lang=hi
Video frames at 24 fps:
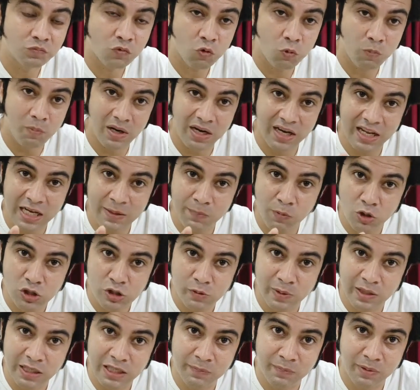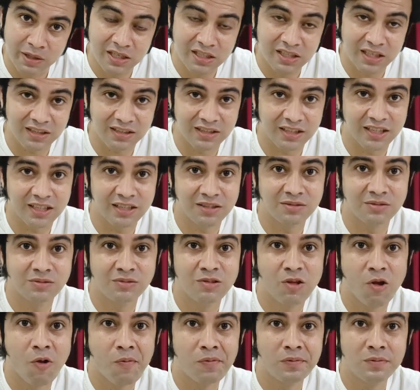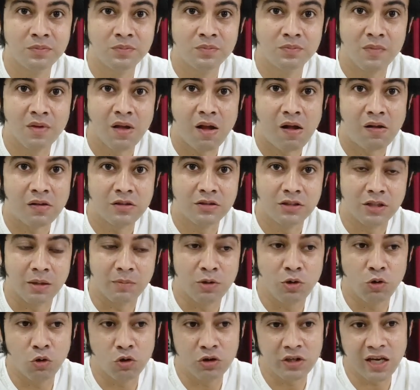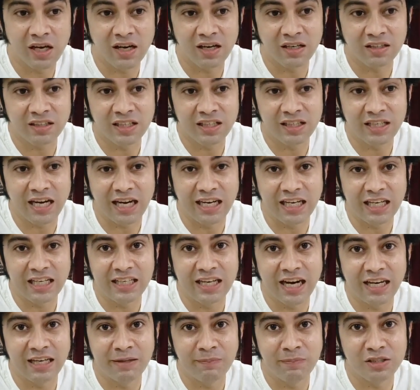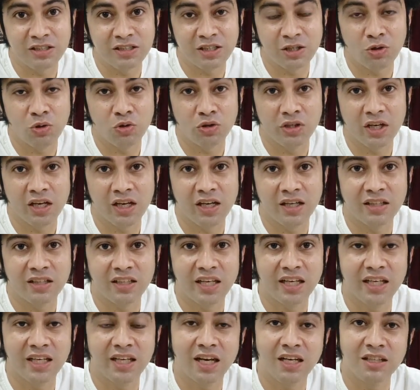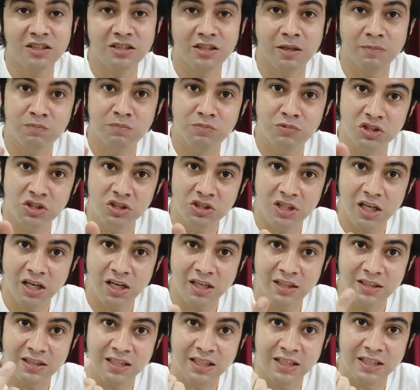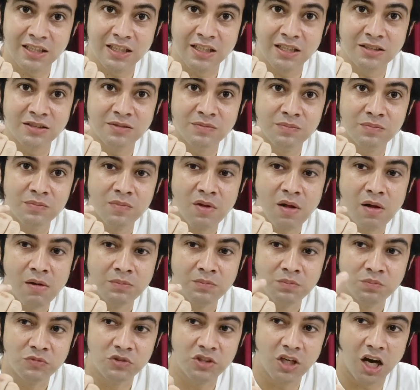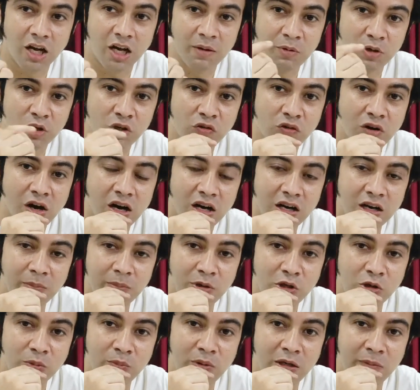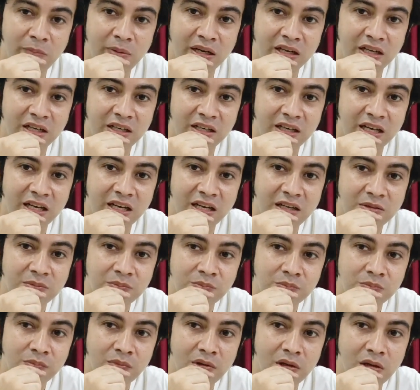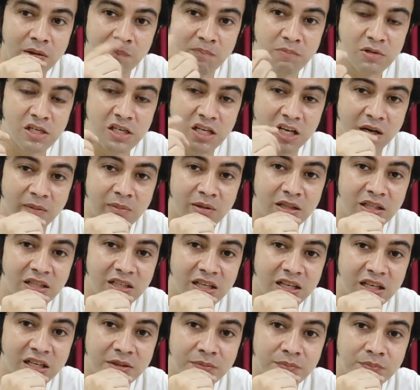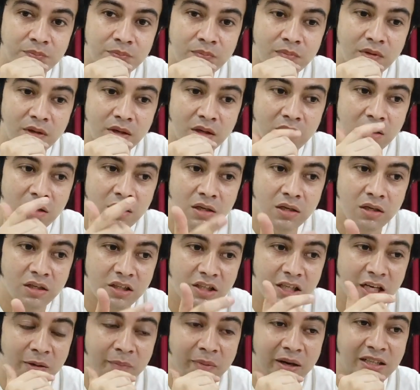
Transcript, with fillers: मिलने की पॉसिबिलिटी बढ़ जाती है अभी लोग क्या करते हैं नाइन्टी नाइन परसेंट लोग क्या करते हैं यार चिंता करते रहते हैं यार मेरे को वहाँ का मेरे को बिल पे करना है बिजली का बिल देना है ई e